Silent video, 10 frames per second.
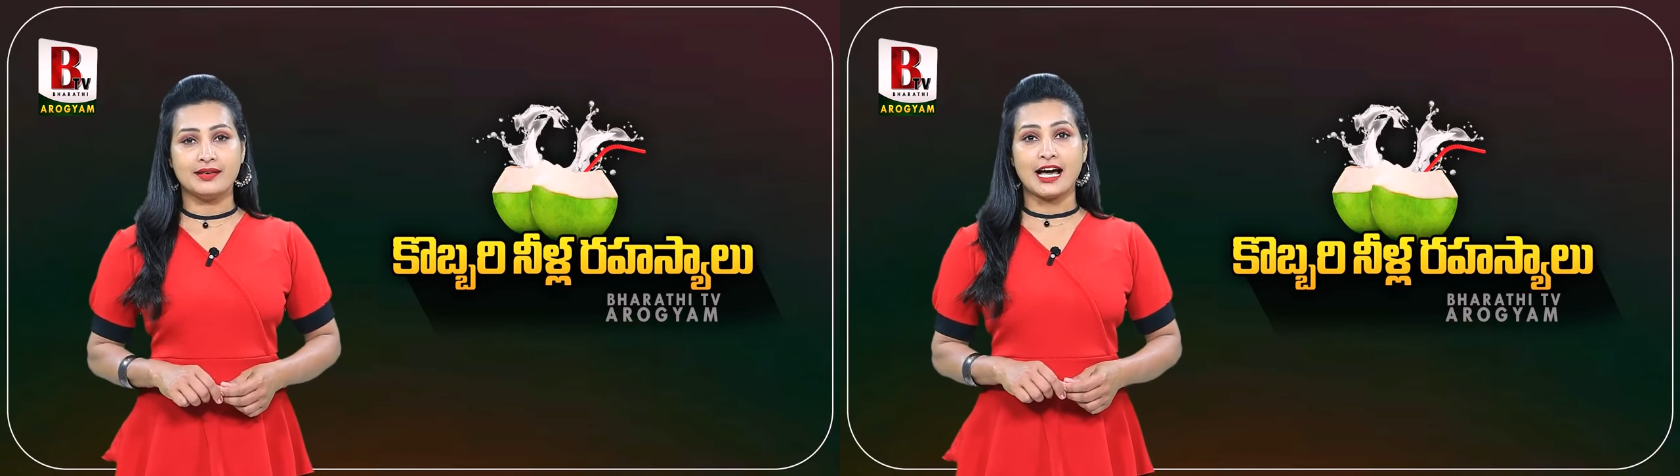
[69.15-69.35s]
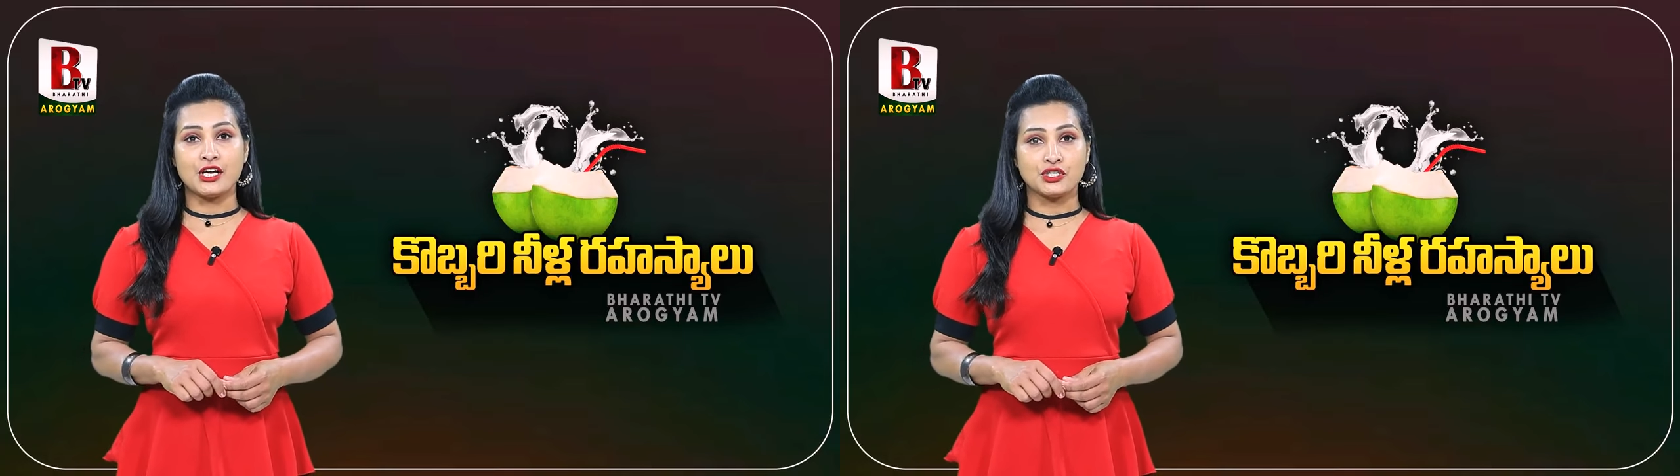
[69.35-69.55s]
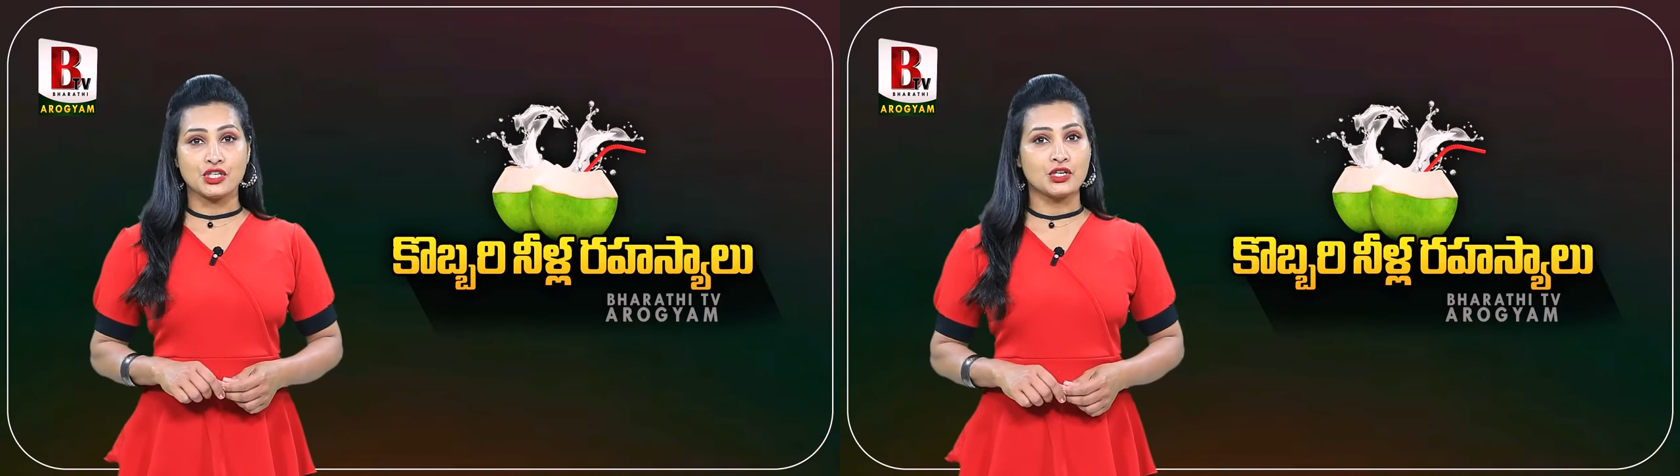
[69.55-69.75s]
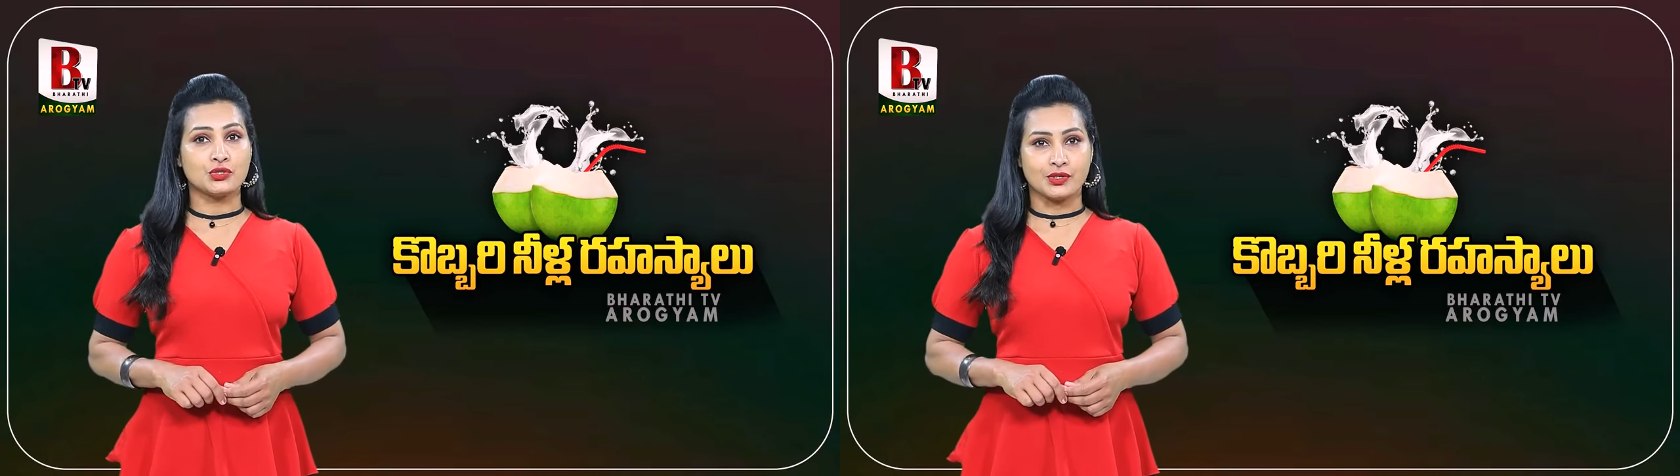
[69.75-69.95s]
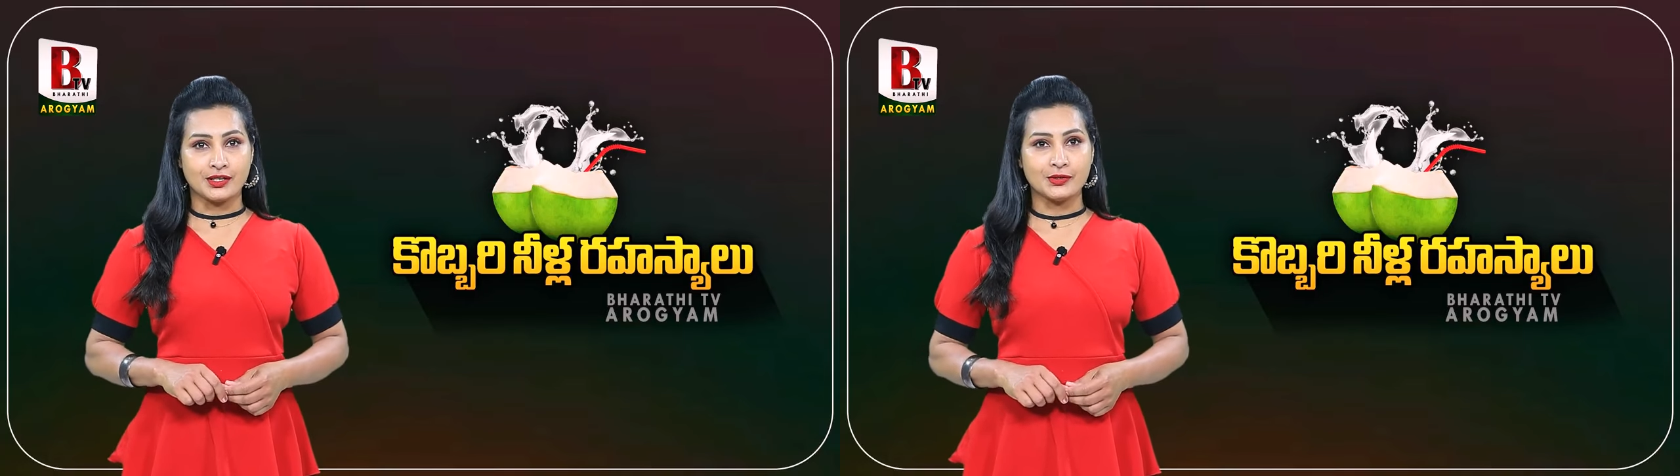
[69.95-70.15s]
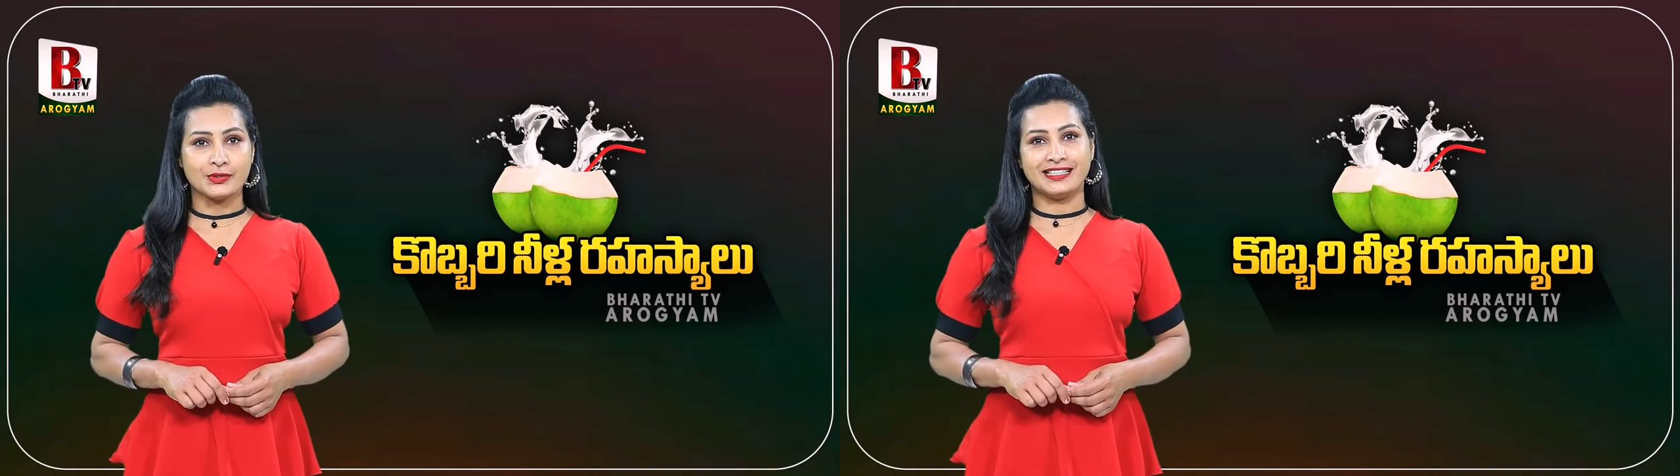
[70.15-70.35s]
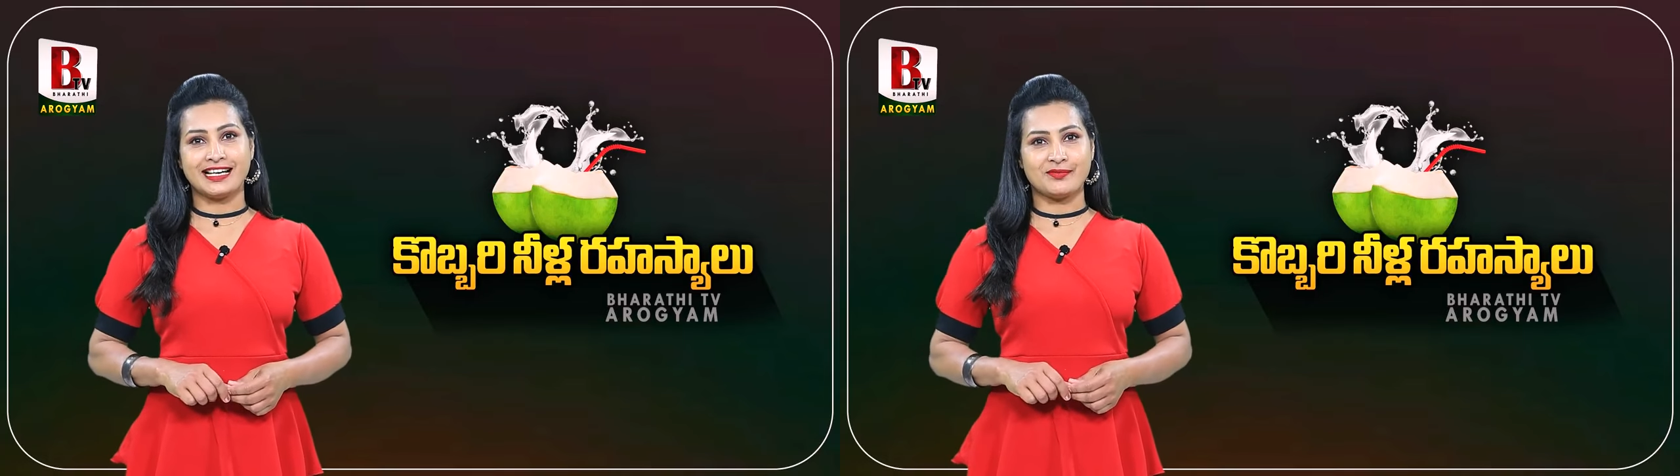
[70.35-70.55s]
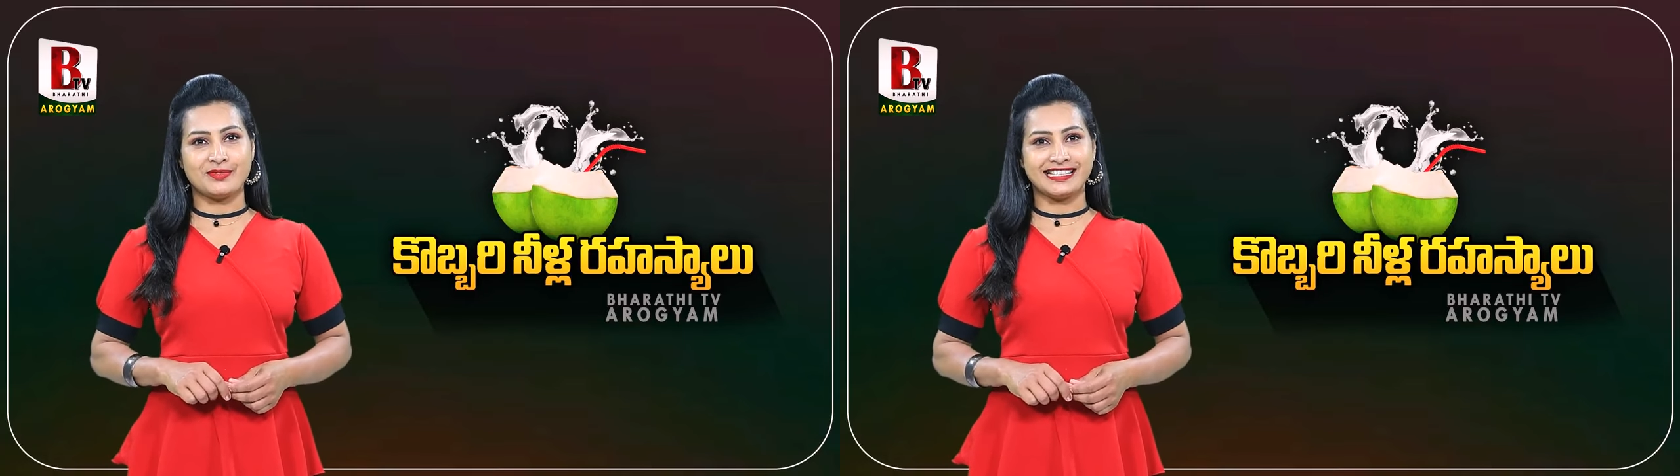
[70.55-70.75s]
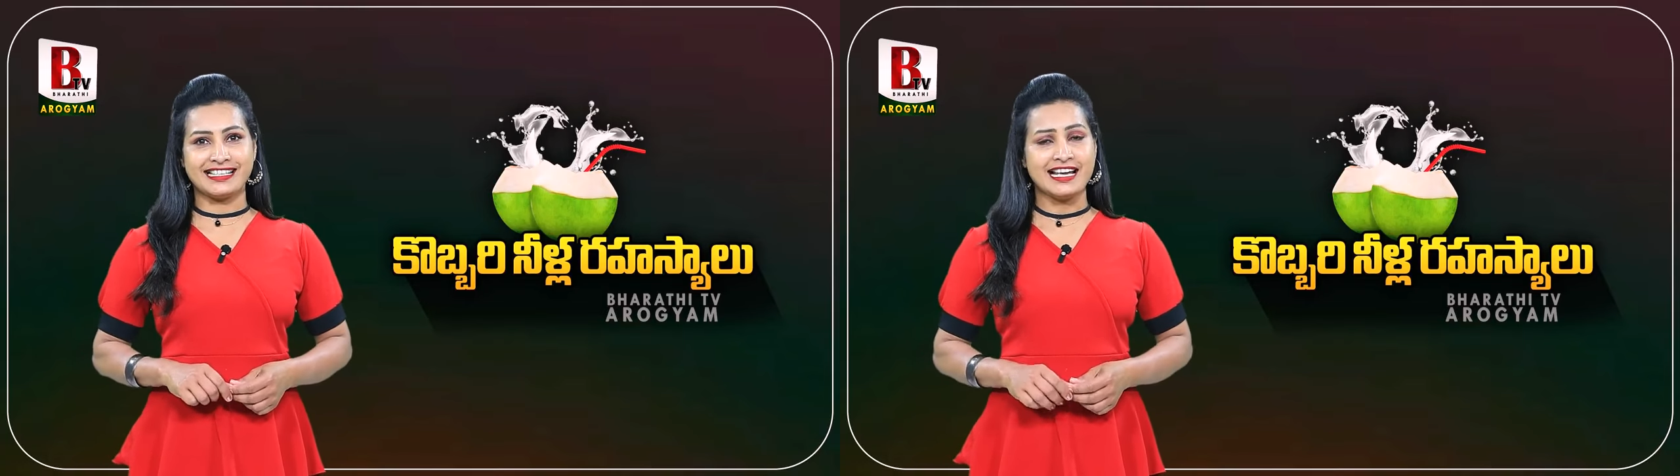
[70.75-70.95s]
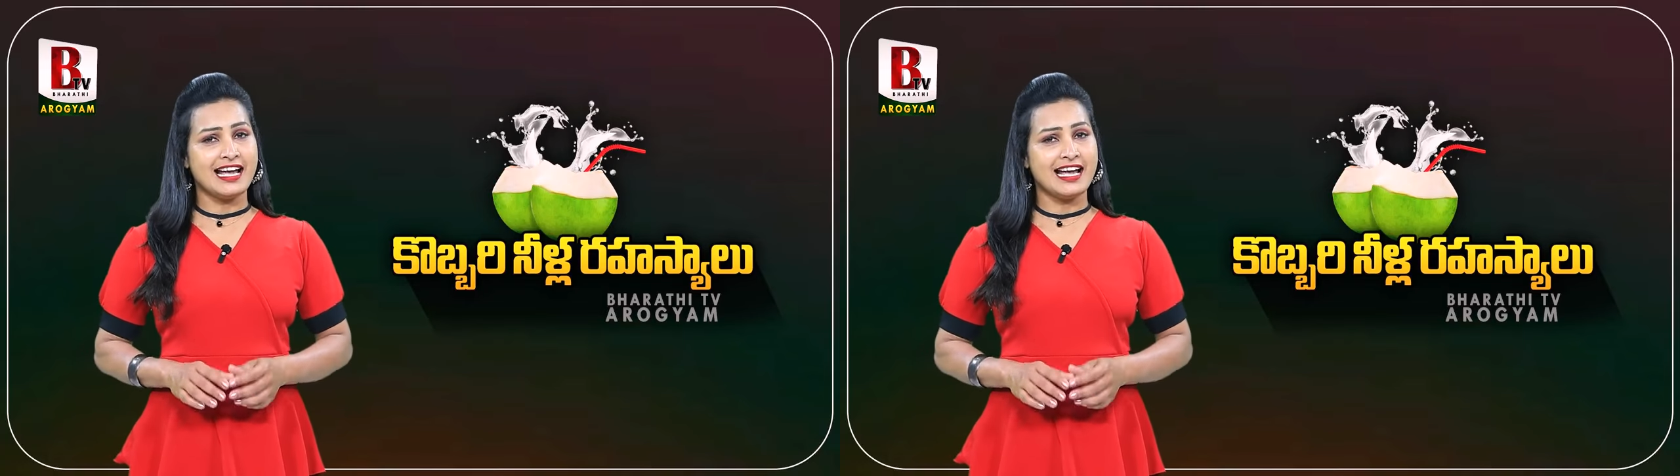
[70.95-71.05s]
న్యాచురల్ షుగర్ ఉంటుంది కాబట్టి